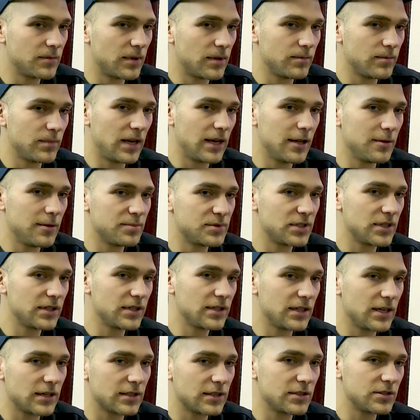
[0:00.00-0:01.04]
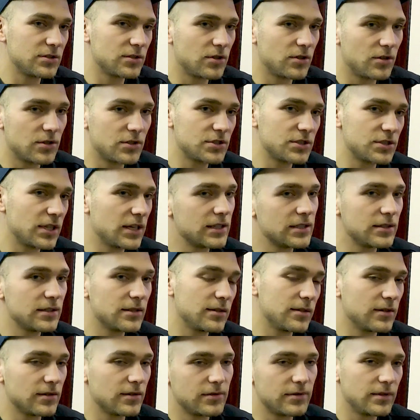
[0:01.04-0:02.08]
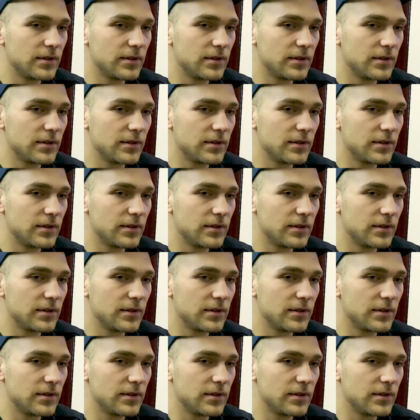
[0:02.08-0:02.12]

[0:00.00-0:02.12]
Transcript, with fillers: ma lepsze, jakieś gorsze,